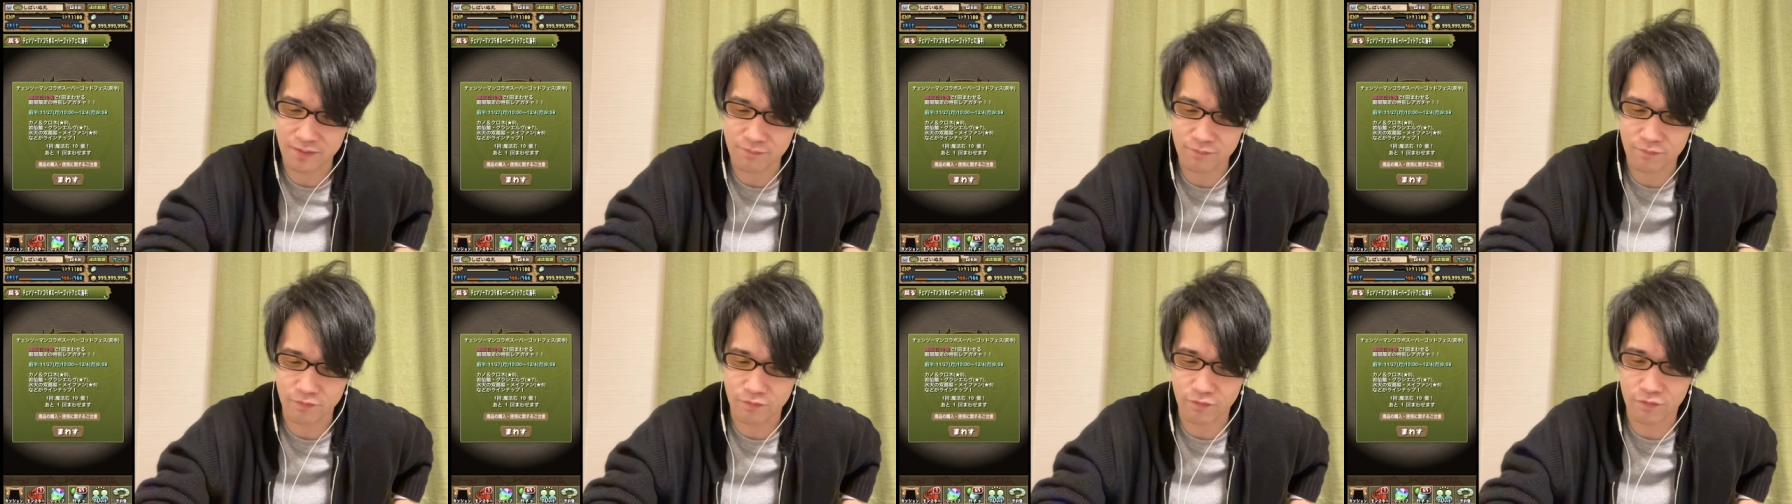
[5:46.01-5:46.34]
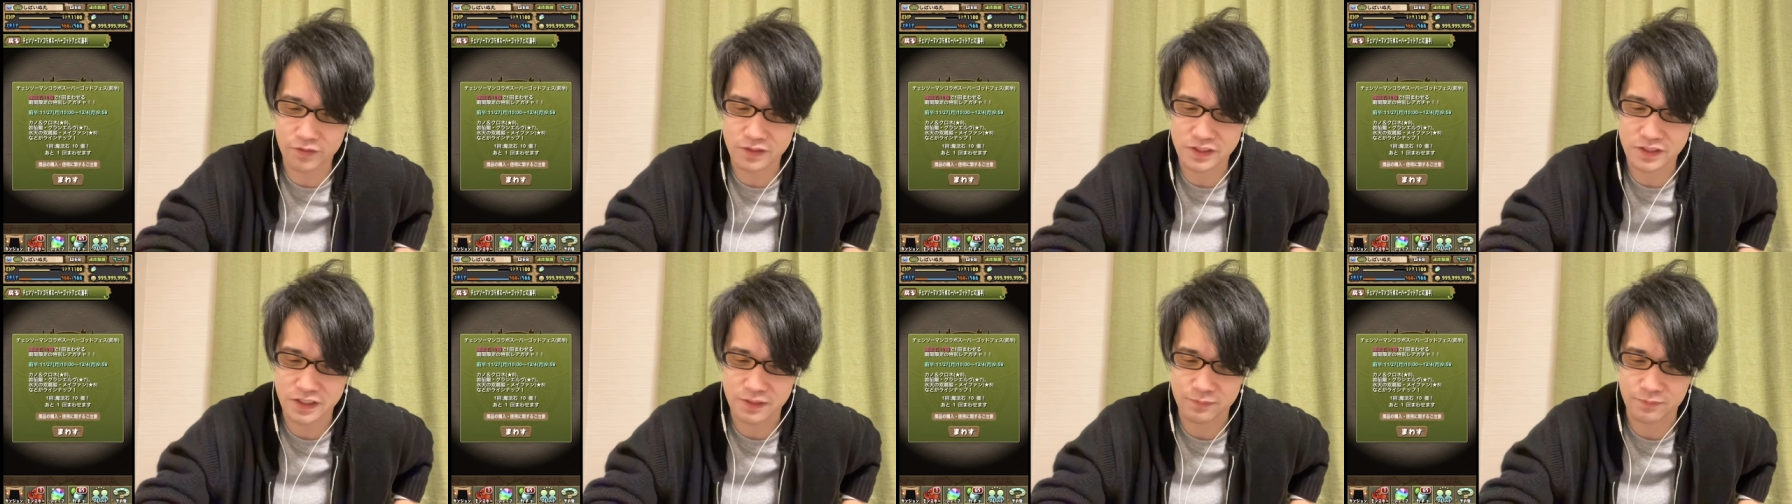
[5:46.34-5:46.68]
もう欲
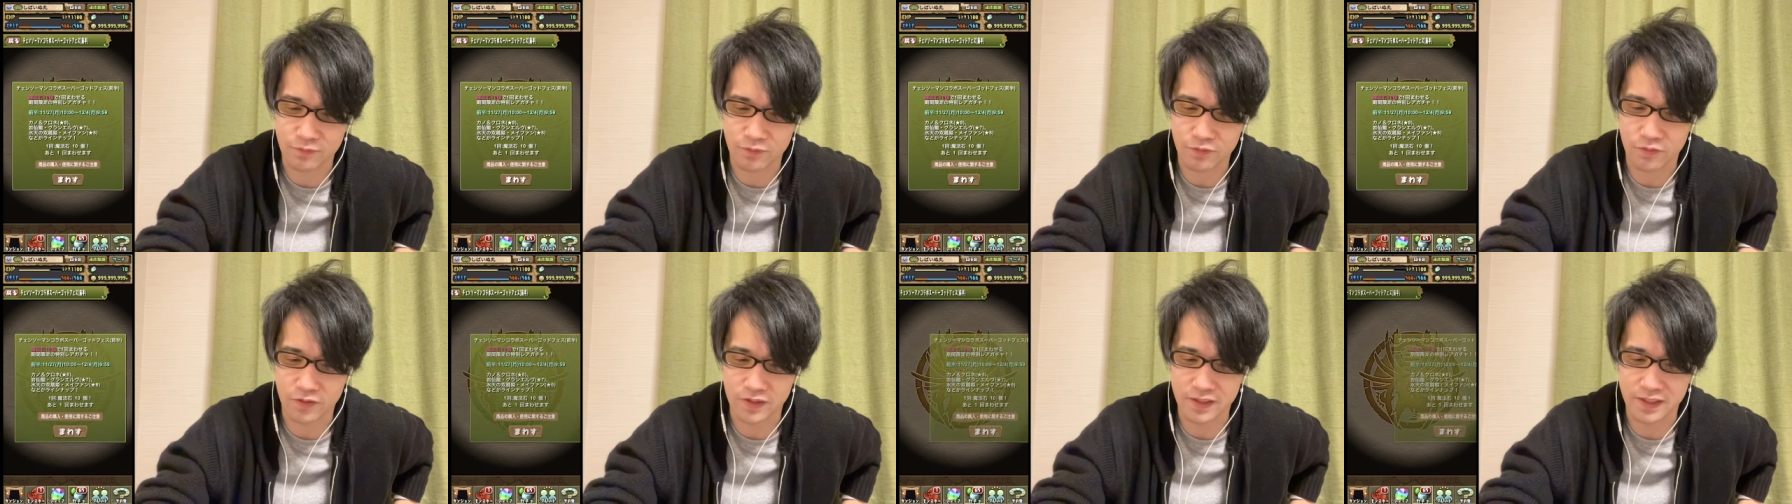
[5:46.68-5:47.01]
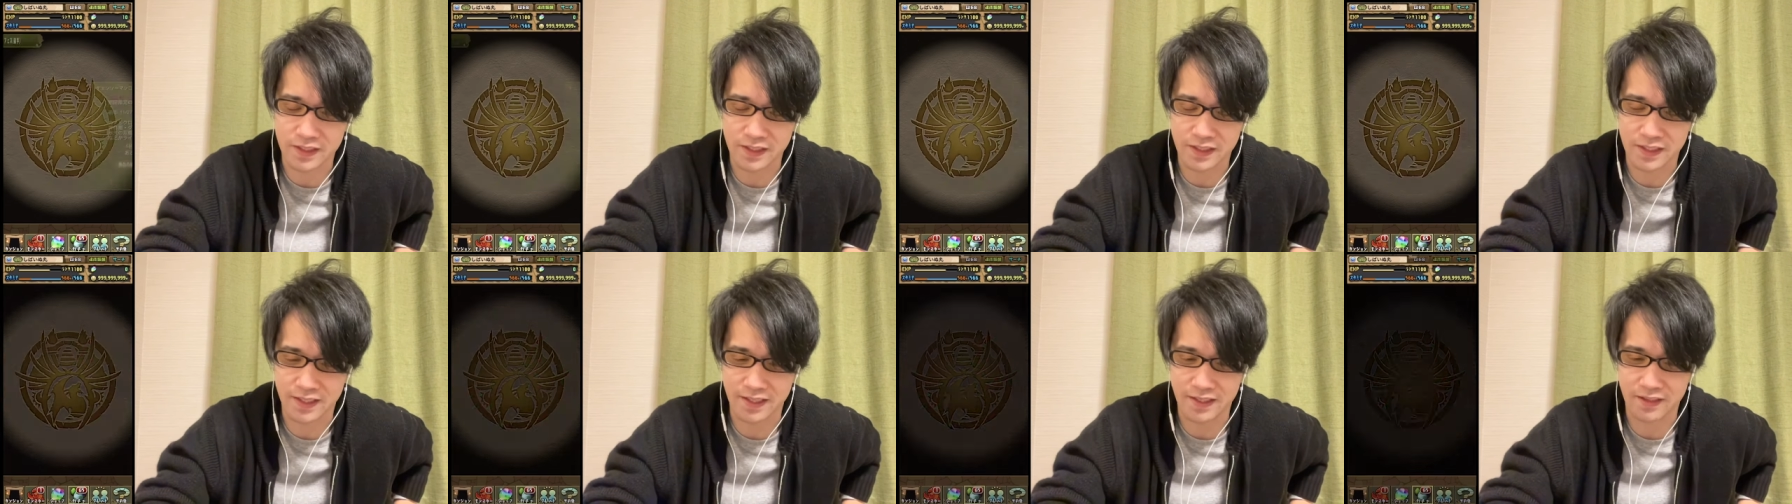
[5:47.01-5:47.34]
しいも超え
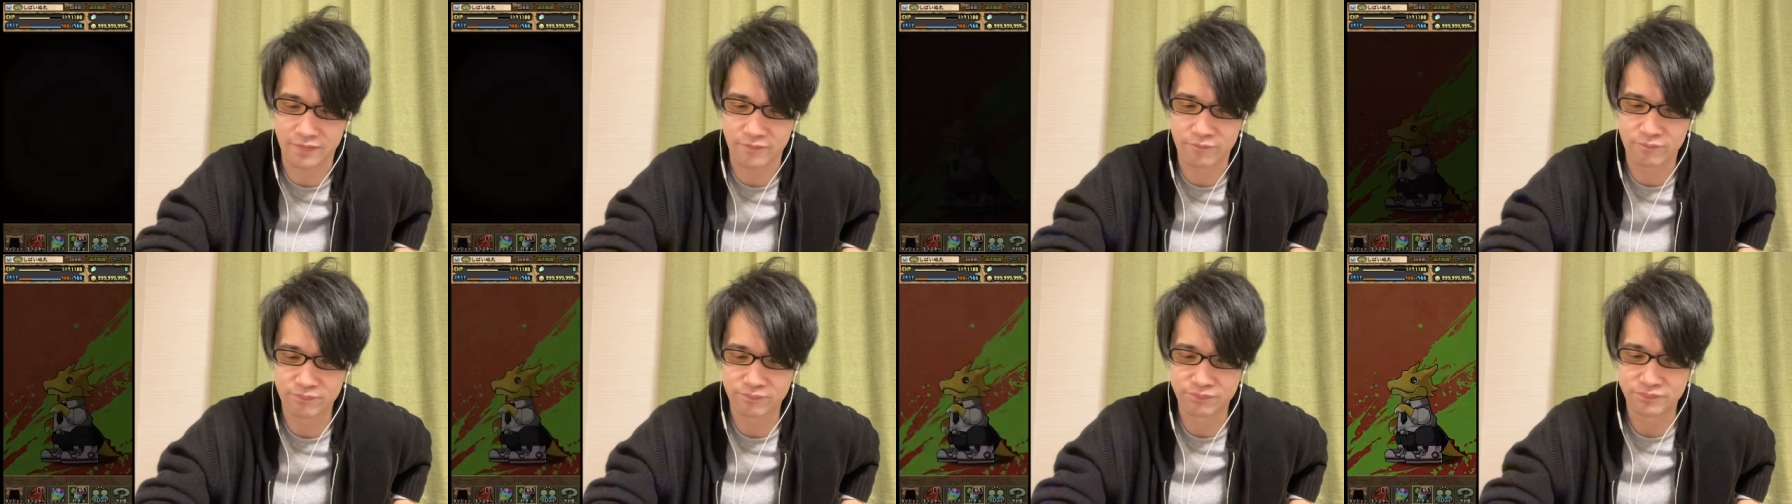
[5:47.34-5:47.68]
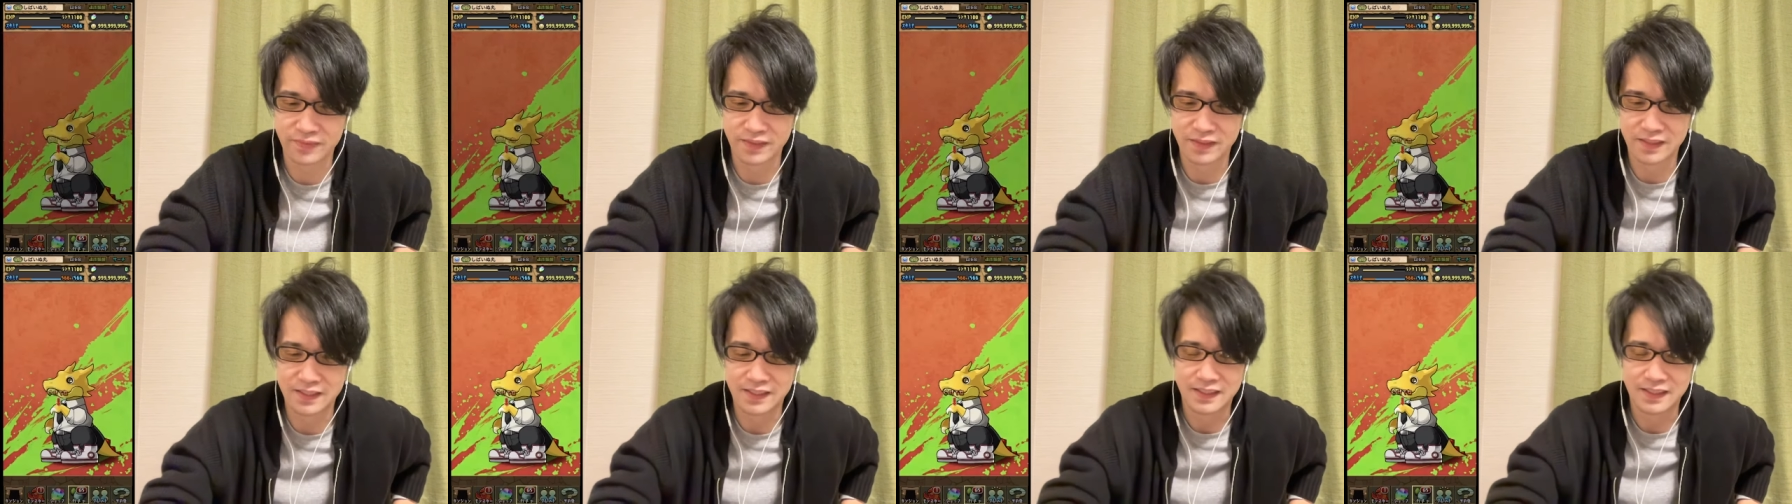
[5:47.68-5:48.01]
てね、
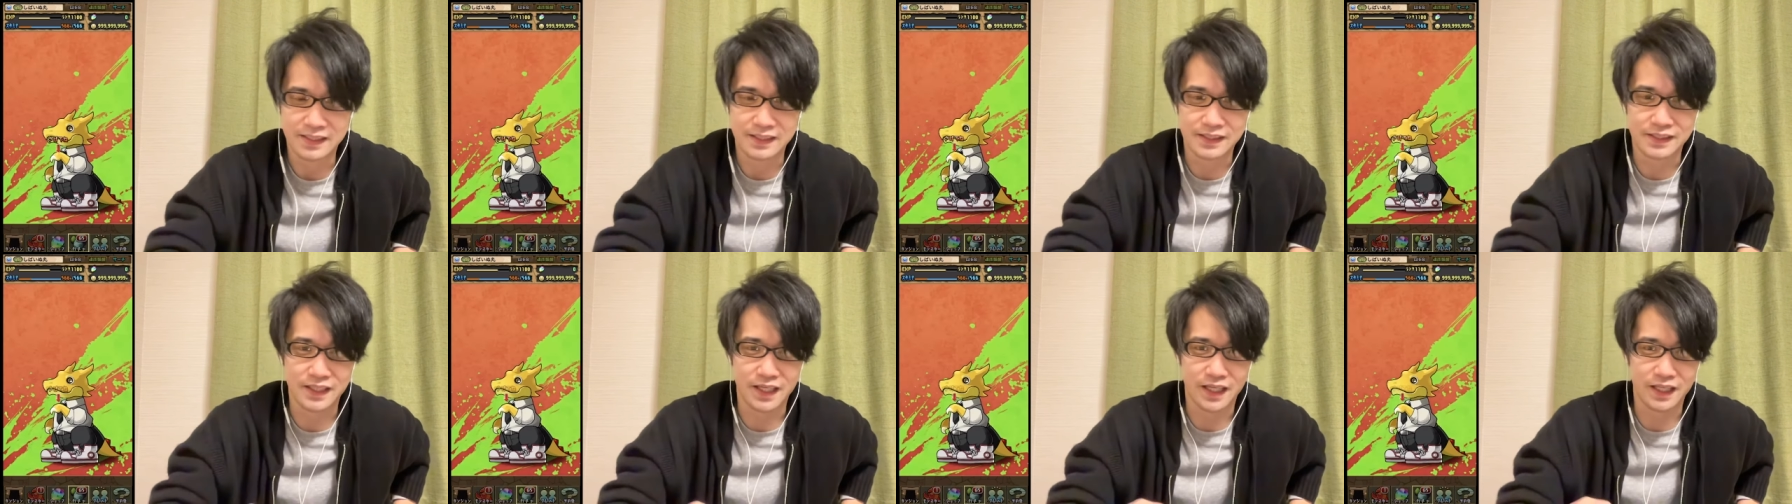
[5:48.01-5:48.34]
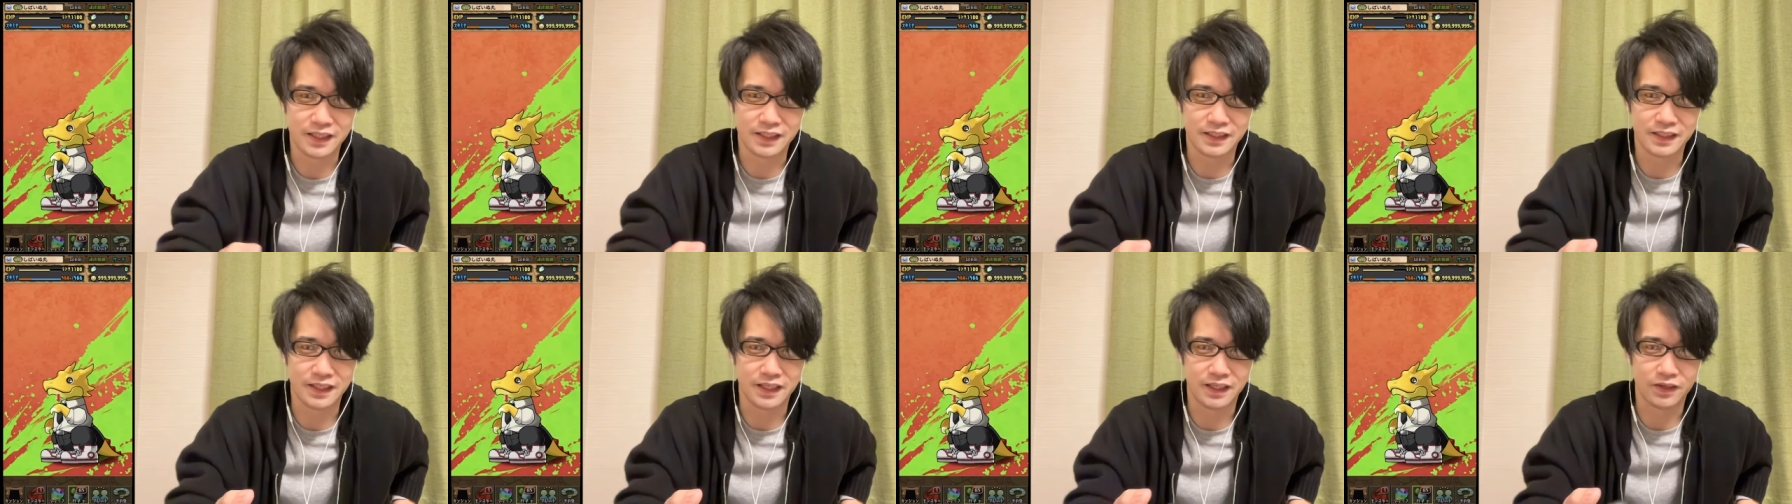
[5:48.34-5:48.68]
な
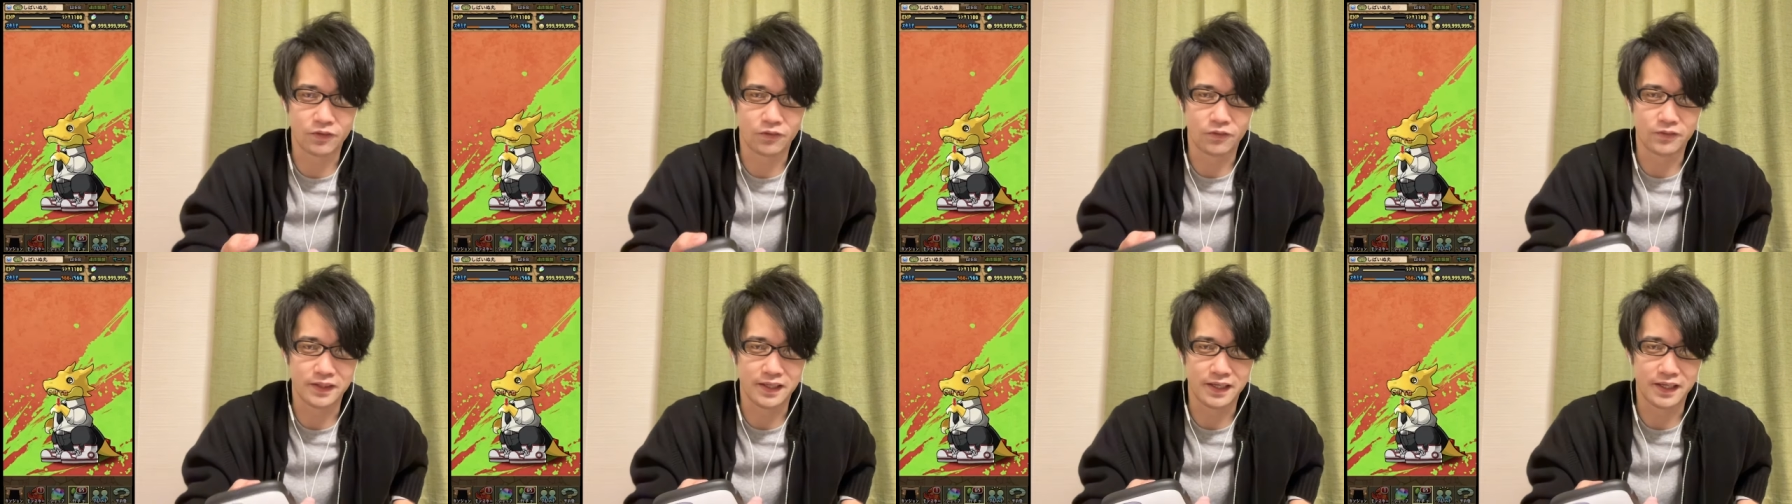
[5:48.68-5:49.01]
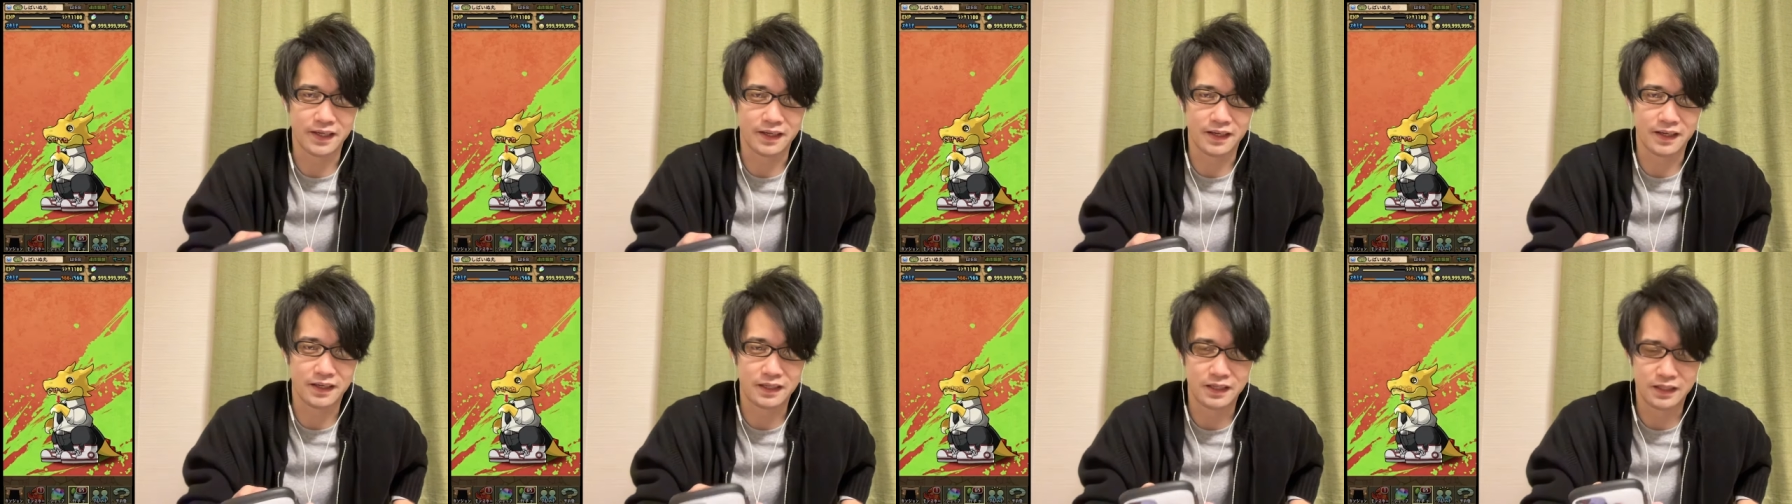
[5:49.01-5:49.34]
んだろう
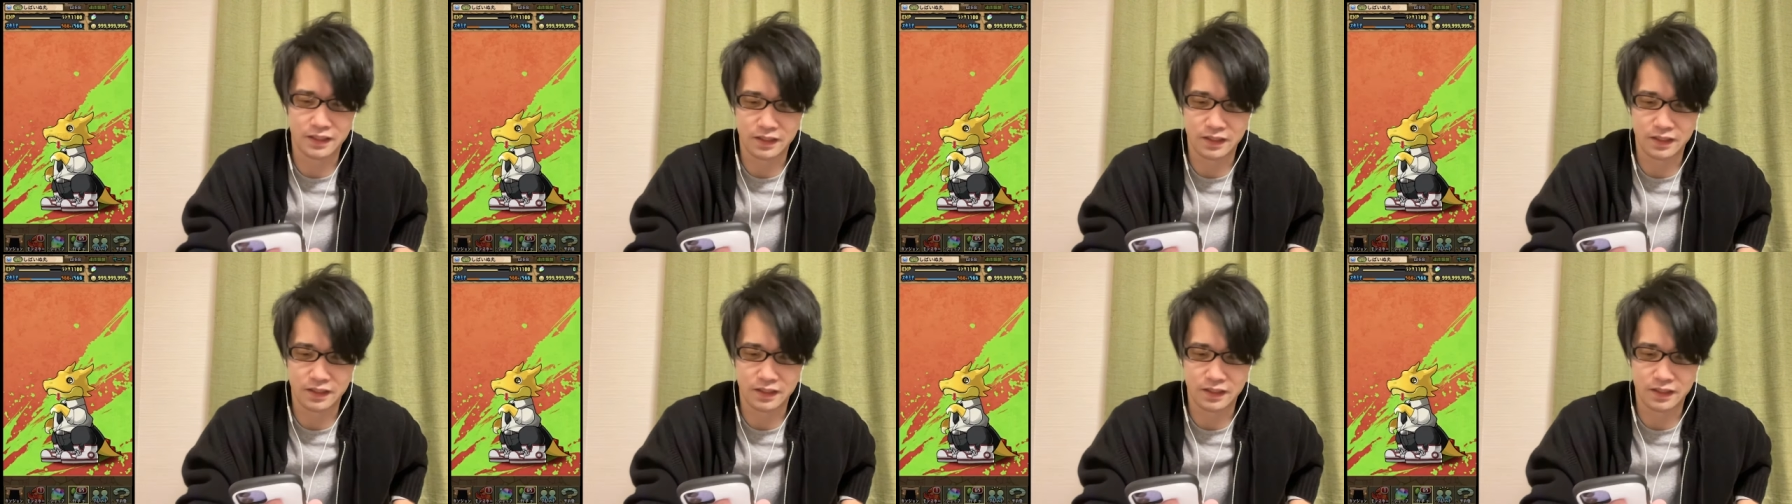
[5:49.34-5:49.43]
ね。